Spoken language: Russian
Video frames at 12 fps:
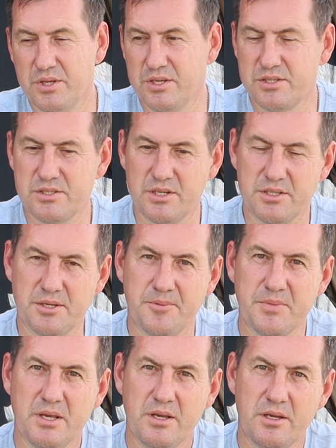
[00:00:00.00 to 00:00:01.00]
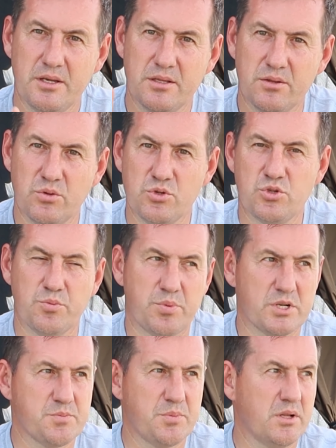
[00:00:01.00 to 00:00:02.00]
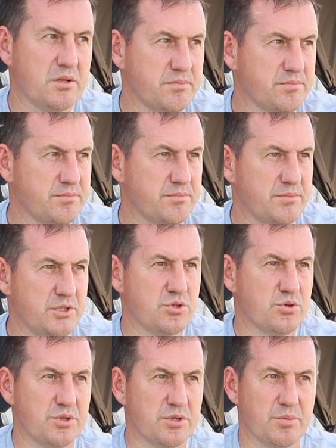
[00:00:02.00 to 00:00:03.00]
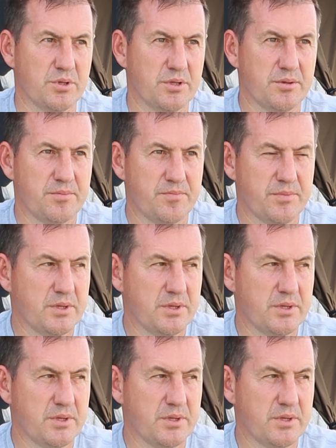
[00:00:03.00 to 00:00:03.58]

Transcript: И, кстати, ночью проспал, ничего не было.